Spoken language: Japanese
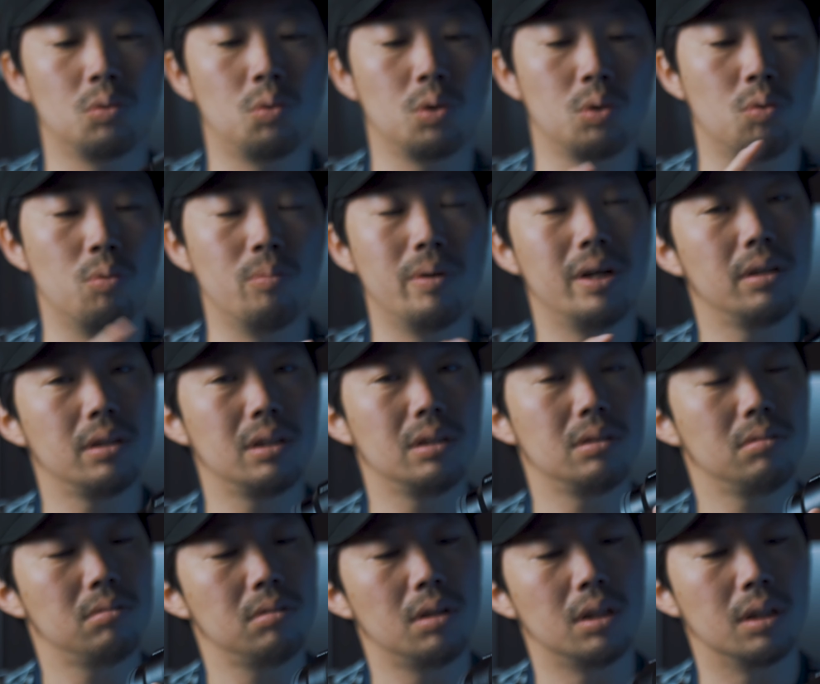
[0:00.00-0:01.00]
すよ。これ5万
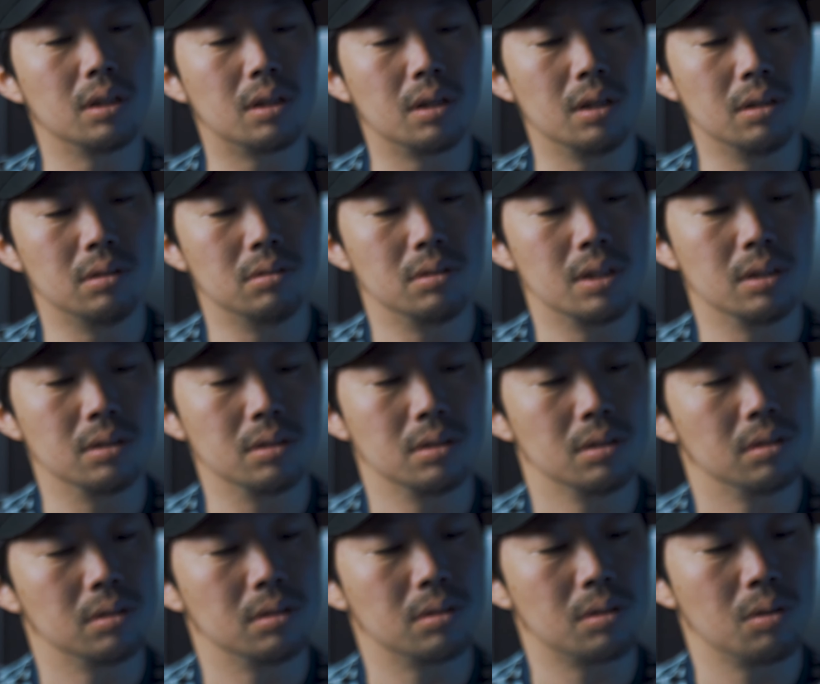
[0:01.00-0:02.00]
円ぐらいで買える
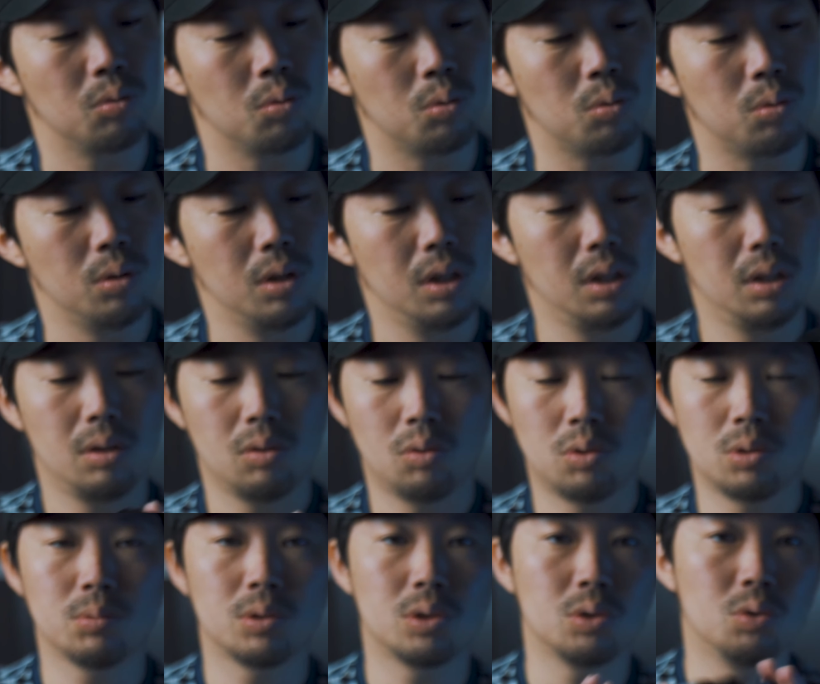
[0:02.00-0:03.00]
レンズなんですけど、こ
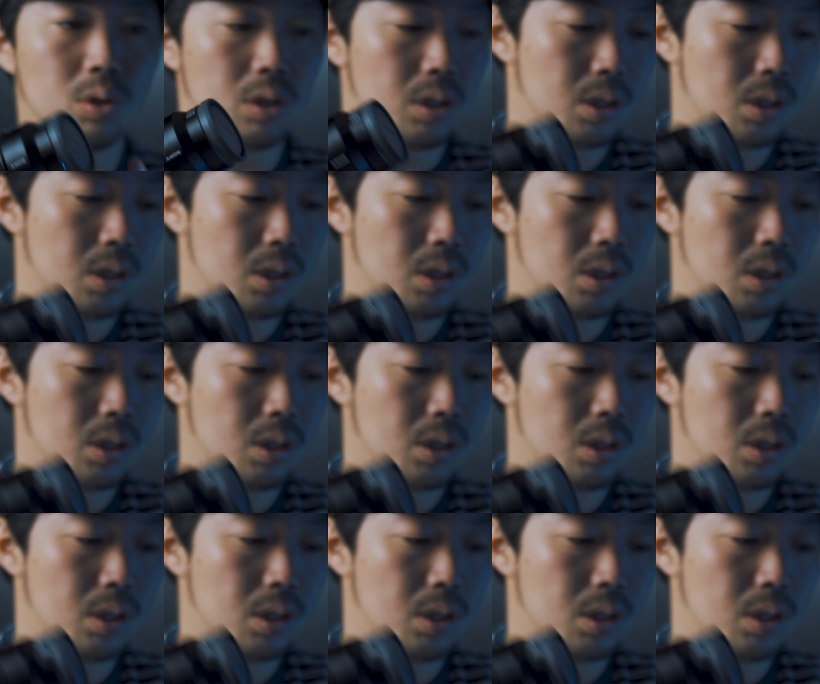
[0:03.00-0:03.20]
れもすご